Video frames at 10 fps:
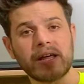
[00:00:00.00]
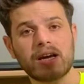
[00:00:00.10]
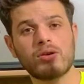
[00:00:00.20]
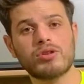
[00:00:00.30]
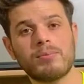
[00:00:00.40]

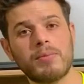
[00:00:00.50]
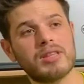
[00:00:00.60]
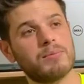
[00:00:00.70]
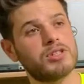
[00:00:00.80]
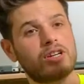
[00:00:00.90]
बढ़ेगा उतना
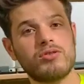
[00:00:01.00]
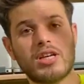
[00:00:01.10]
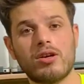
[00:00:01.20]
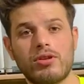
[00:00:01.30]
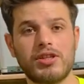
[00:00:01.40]
मतलब डिस्काउंट
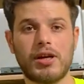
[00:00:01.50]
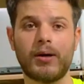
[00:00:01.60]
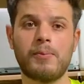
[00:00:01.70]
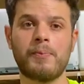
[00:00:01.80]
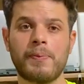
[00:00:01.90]
ज्यादा होता
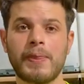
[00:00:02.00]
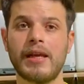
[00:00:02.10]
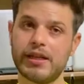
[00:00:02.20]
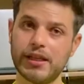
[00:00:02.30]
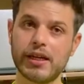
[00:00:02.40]
जाएगा अच्छा
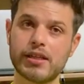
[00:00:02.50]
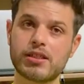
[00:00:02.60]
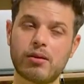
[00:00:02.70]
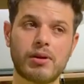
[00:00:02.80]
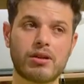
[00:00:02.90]
ठीक है
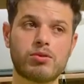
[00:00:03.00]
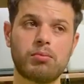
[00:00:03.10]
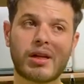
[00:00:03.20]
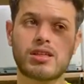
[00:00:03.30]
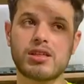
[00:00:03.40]
डिस्काउंट मतलब उस
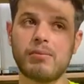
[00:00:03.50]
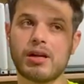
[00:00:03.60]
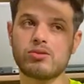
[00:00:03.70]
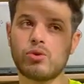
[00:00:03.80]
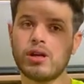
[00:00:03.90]
मार्केट से
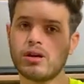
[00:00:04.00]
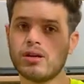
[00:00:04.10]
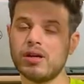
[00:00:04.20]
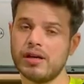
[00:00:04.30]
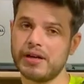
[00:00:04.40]
हमारा जो है ना
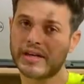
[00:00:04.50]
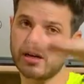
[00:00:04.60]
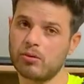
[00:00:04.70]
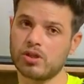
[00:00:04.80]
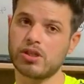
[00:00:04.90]
रेट
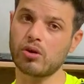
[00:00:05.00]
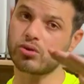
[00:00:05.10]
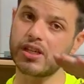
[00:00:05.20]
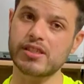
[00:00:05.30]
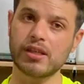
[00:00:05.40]
कम होता जाएगा
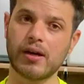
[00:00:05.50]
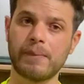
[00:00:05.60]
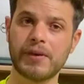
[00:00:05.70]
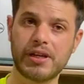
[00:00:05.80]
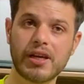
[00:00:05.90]
उतना ही ज्यादा
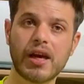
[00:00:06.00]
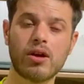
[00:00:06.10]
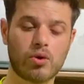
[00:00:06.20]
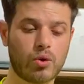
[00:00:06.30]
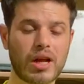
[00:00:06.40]
अच्छा
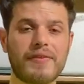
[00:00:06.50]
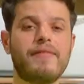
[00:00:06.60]
और एफ